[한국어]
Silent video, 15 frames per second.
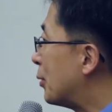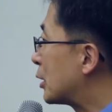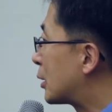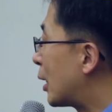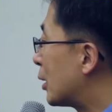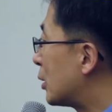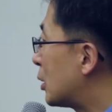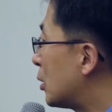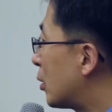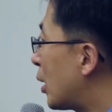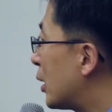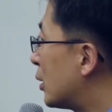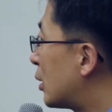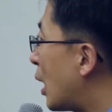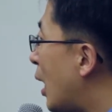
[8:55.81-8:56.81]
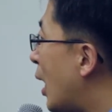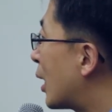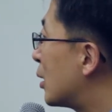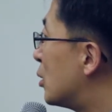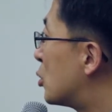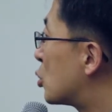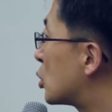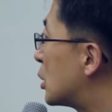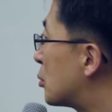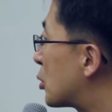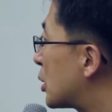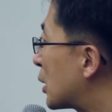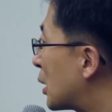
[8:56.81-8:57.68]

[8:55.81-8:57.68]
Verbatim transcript: 엠아이티라는 뛰어난 대학을 중심으로